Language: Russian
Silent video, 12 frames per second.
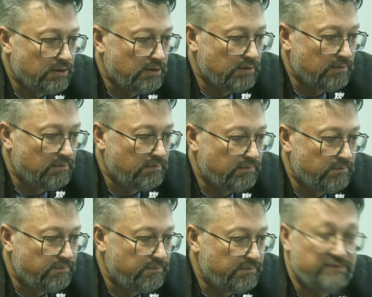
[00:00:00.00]
Э,
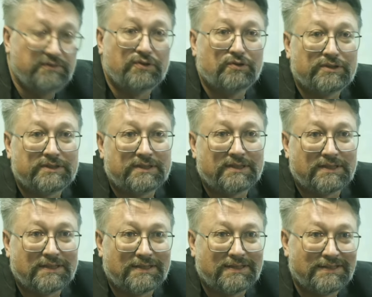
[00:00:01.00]
в
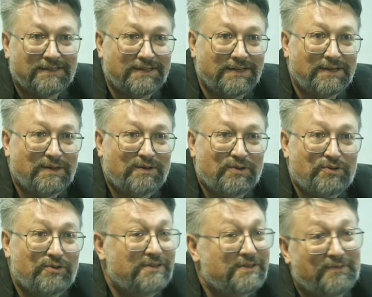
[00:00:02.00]
90-х да,
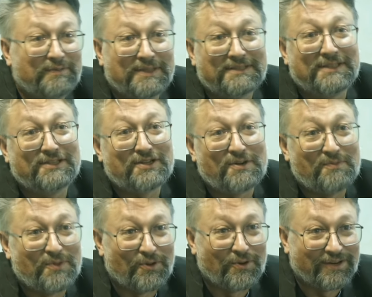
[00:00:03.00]
юристов было слишком
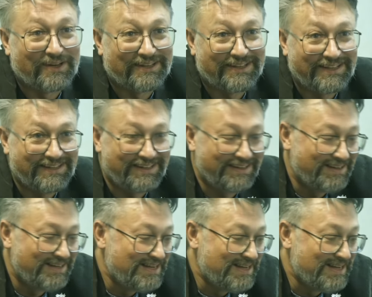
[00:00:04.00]
много, да,